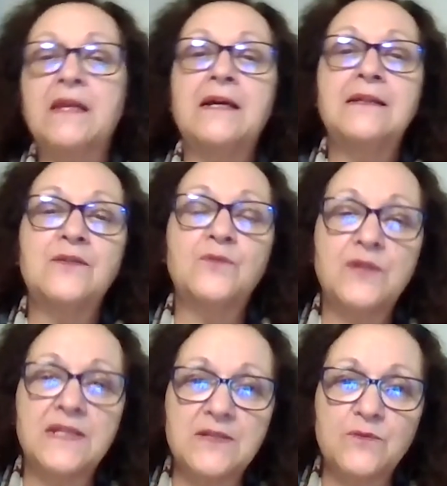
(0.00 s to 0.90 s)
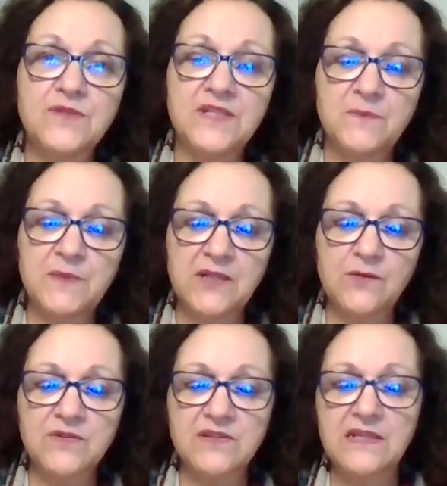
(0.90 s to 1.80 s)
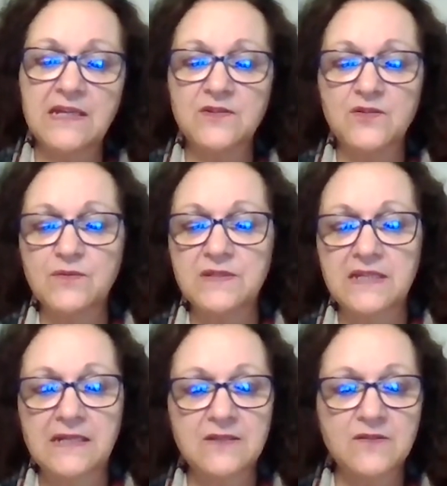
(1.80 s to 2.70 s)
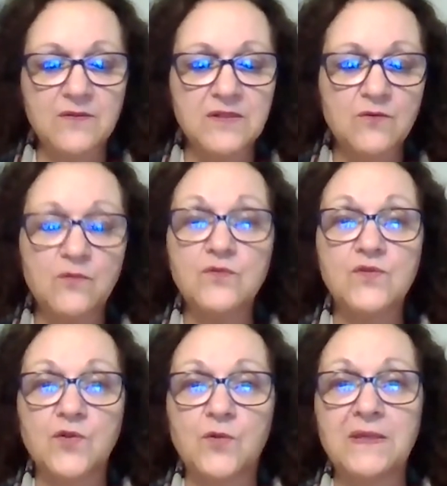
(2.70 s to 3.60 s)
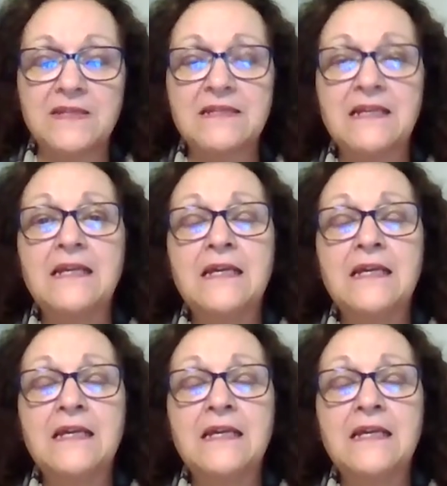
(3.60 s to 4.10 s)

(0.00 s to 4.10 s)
a natureza dos espíritos e as suas relações com os homens.